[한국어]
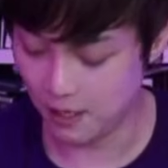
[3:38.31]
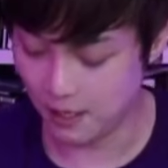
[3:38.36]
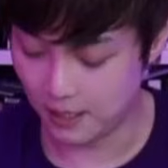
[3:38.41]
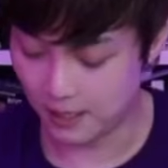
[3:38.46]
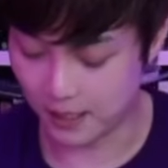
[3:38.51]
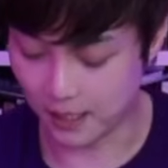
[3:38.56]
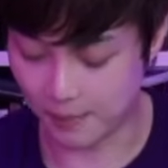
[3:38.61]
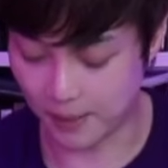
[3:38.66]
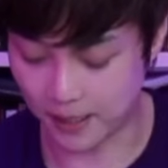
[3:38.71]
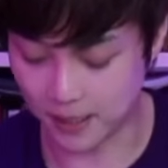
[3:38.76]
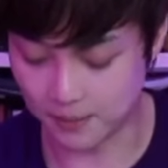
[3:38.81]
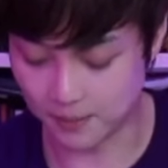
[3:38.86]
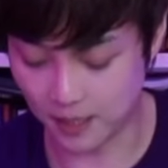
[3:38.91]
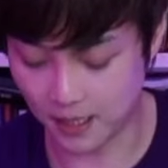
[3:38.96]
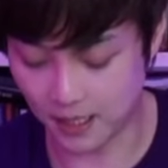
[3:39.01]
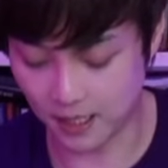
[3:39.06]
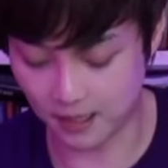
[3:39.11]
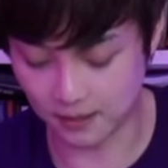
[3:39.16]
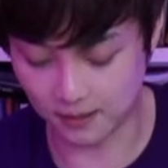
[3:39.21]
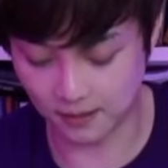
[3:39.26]
자 마지막
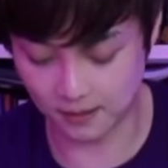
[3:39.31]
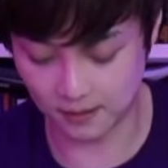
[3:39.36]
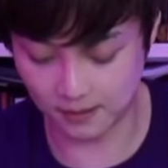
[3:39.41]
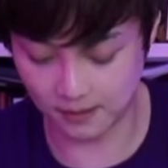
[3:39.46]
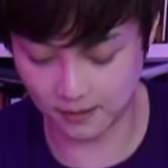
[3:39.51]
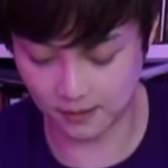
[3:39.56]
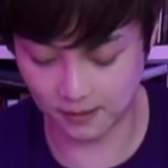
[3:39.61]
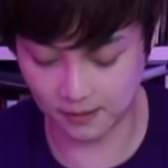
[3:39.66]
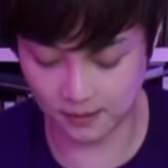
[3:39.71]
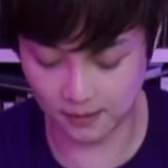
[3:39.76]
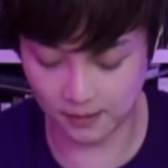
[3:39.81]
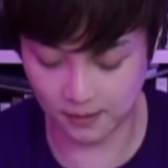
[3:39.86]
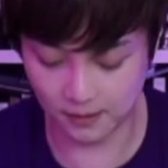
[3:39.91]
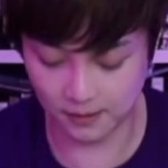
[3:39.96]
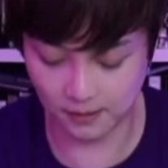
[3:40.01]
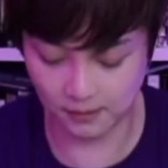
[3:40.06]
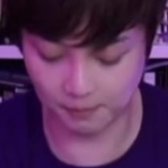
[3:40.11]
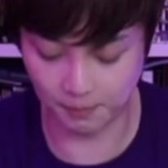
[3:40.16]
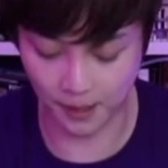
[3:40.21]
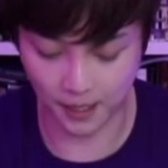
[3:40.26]

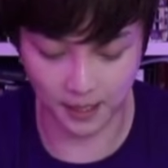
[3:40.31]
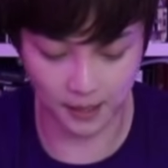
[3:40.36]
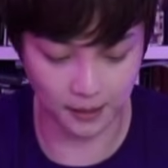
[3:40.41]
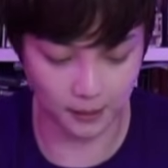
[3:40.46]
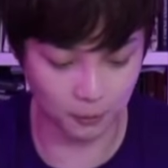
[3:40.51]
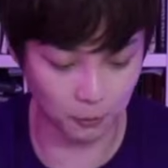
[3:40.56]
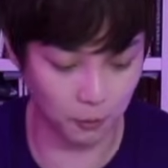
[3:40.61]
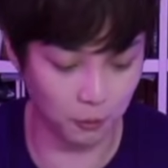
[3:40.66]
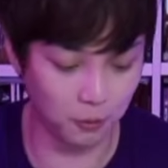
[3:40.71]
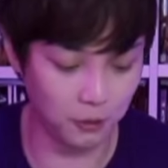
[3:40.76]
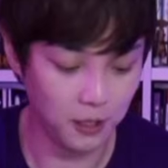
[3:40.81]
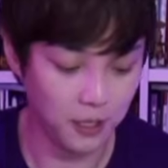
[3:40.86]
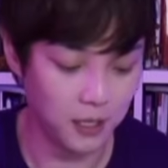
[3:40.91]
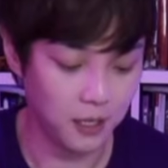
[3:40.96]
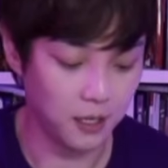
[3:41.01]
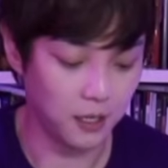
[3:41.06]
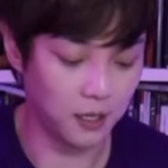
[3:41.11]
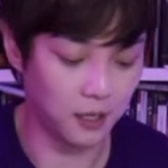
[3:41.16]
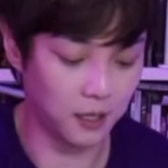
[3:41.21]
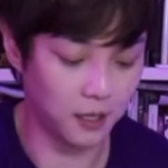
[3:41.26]
카드는 바로
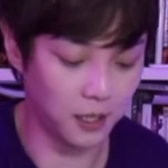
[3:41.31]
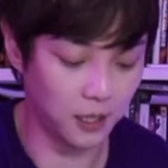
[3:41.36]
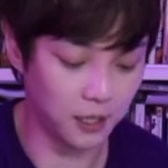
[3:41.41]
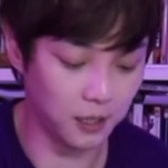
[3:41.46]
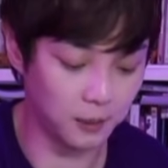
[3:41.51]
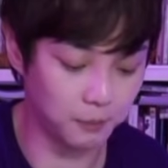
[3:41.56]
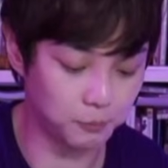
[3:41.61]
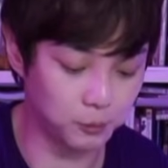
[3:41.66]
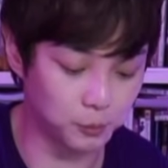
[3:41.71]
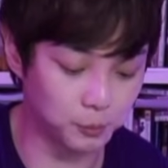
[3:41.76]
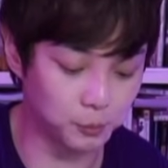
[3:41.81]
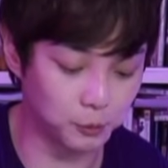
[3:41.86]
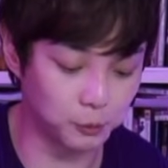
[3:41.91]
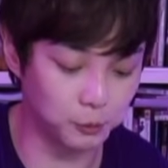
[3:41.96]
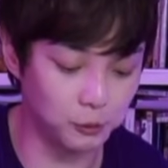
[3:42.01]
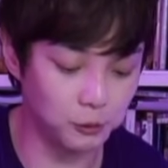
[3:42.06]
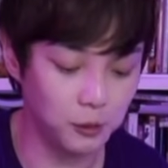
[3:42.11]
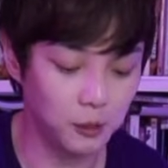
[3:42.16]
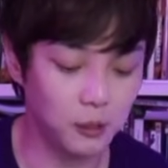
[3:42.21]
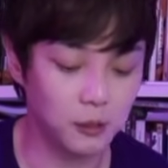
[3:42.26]
어, 부부
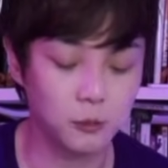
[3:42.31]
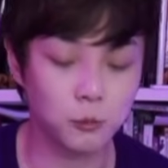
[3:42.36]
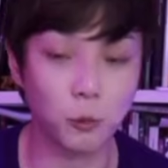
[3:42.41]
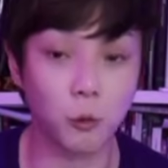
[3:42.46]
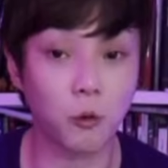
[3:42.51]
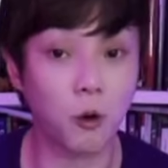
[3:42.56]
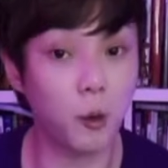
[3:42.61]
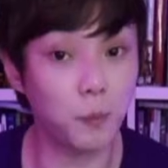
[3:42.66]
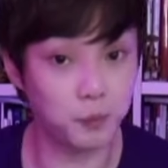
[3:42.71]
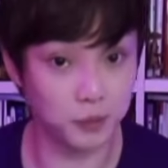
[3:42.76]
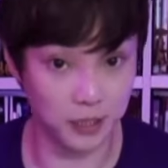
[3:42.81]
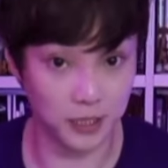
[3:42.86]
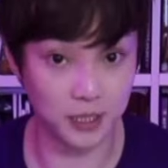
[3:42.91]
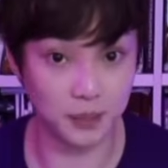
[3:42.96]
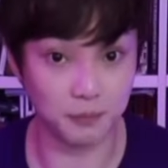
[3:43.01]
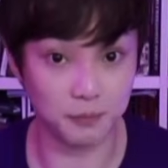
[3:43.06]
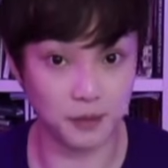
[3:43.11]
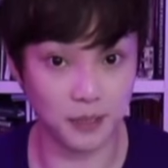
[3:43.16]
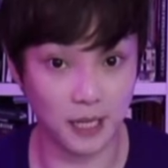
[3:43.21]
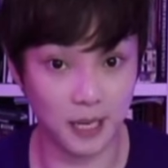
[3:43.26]
또
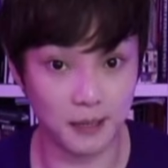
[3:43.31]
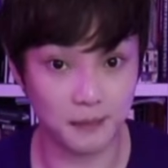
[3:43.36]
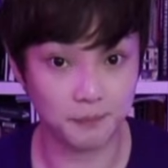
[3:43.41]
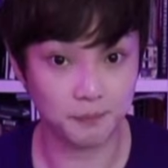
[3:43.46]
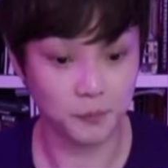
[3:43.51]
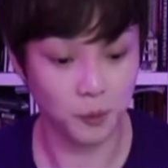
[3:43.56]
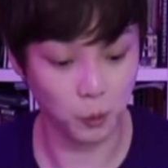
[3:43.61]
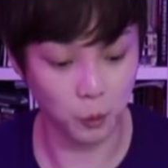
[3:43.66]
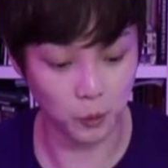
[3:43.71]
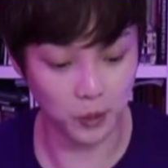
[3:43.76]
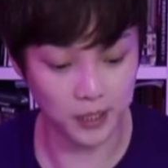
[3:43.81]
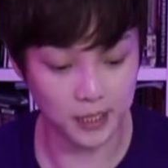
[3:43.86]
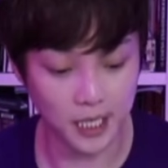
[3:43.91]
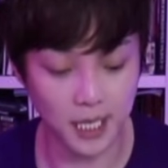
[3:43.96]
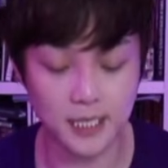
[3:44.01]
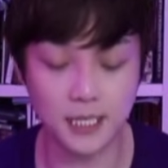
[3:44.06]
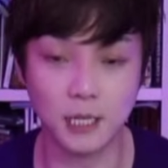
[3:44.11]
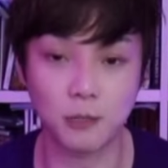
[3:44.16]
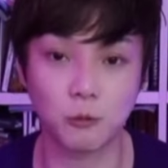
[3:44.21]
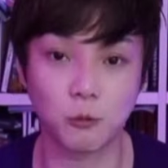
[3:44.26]
커플이십니다. 이렇게 세
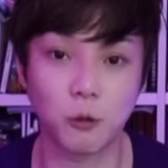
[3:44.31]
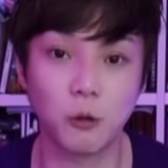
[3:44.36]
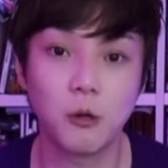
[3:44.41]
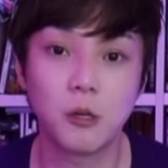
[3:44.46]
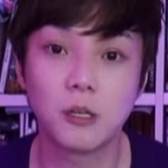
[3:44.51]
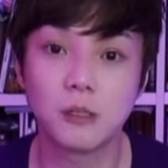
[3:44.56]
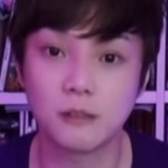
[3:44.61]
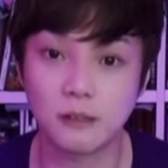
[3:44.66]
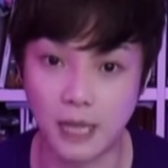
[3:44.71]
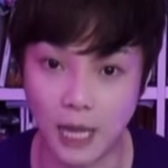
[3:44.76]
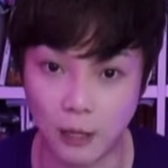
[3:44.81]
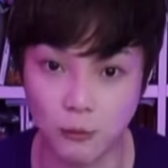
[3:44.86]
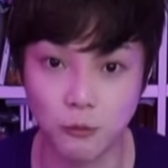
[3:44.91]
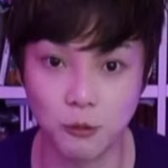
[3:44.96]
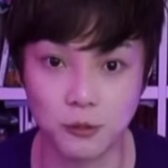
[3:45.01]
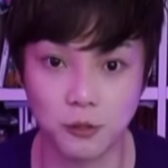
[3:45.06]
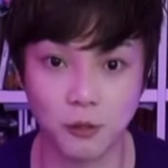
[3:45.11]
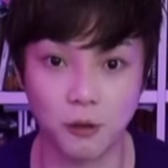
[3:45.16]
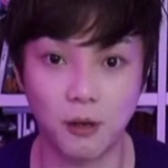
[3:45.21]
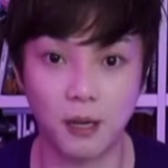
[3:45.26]
장으로
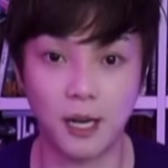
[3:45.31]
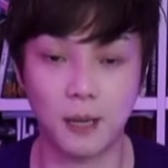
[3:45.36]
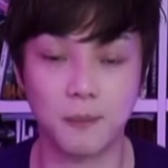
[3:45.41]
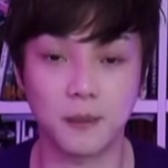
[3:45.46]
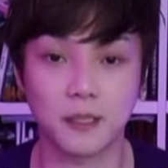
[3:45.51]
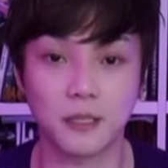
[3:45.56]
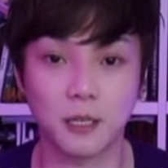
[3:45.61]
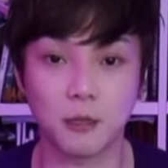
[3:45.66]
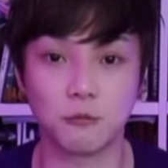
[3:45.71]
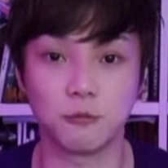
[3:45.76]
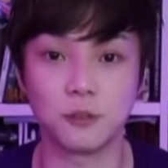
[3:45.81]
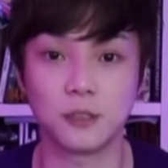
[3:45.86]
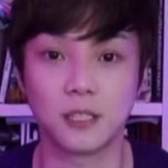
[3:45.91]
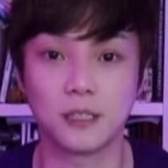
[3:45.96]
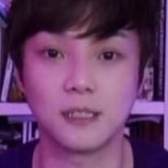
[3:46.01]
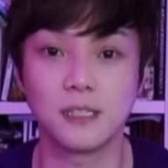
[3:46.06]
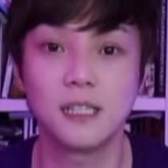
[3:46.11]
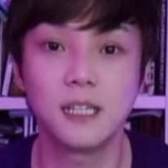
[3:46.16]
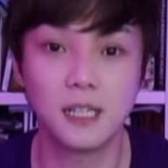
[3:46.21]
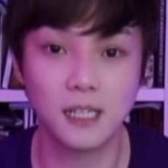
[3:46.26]
나눠서 하반기의
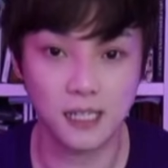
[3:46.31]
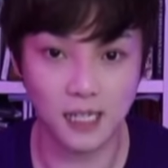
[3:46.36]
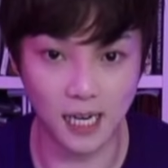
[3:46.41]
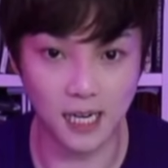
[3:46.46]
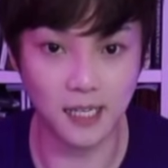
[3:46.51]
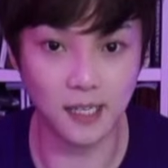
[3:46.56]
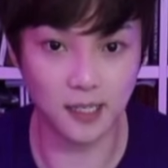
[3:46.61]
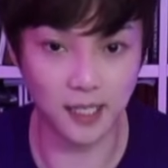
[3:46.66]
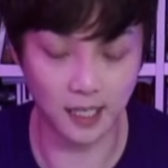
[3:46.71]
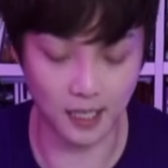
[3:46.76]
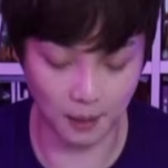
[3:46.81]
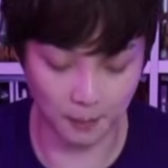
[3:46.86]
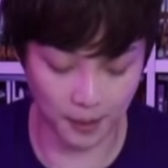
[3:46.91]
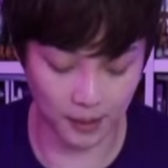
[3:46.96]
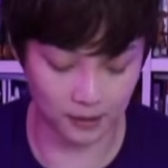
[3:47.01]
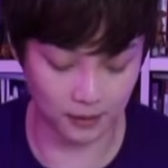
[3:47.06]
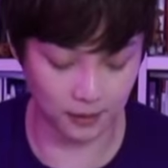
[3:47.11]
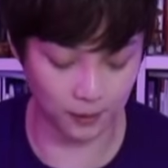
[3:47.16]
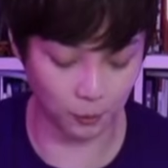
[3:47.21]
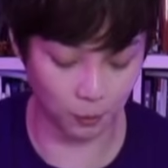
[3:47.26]
운세를 간략하게
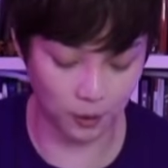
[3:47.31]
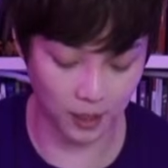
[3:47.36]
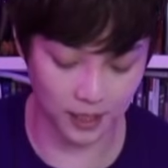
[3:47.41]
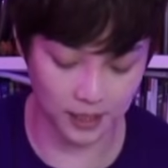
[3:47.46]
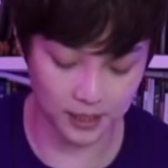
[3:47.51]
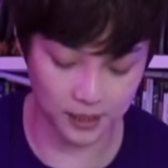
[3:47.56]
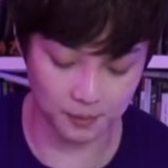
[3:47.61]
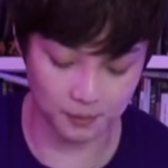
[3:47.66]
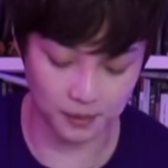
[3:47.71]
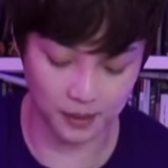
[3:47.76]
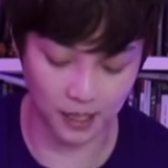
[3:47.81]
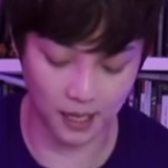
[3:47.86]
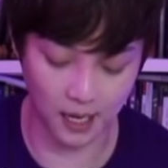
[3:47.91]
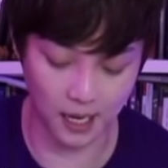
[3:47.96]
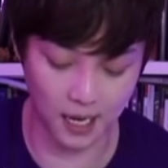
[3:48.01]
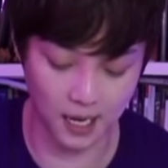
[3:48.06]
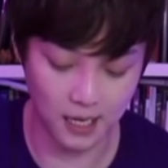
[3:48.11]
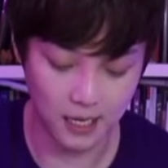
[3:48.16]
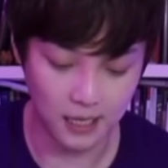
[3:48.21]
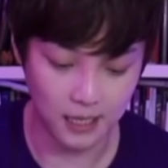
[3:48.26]
봐드리도록
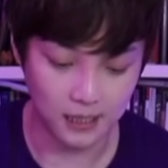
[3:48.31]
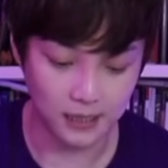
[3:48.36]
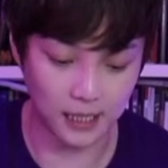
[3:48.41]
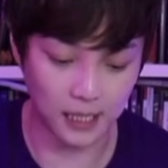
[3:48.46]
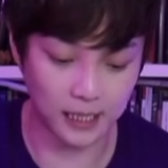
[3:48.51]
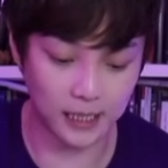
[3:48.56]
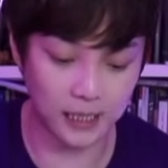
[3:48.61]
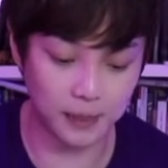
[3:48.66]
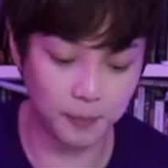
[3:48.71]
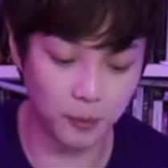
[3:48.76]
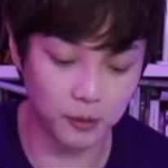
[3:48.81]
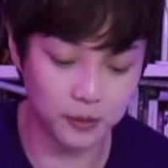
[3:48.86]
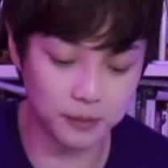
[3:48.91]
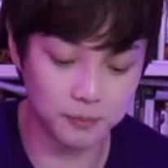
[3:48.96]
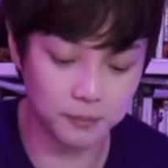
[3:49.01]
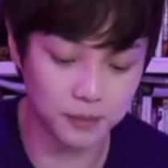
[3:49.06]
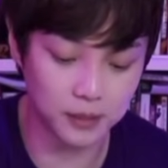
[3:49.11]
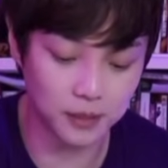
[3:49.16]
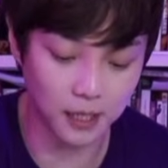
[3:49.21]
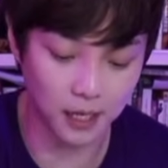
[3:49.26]
하겠습니다. 자,
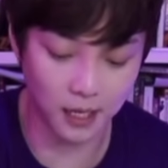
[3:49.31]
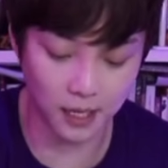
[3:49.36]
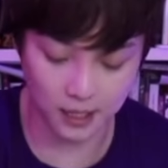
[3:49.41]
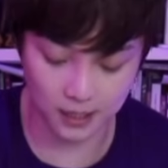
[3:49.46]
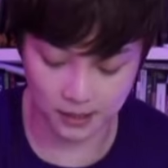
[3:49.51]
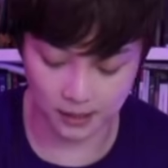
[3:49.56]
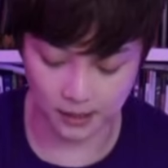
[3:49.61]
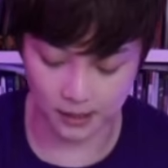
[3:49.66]
2번입니다.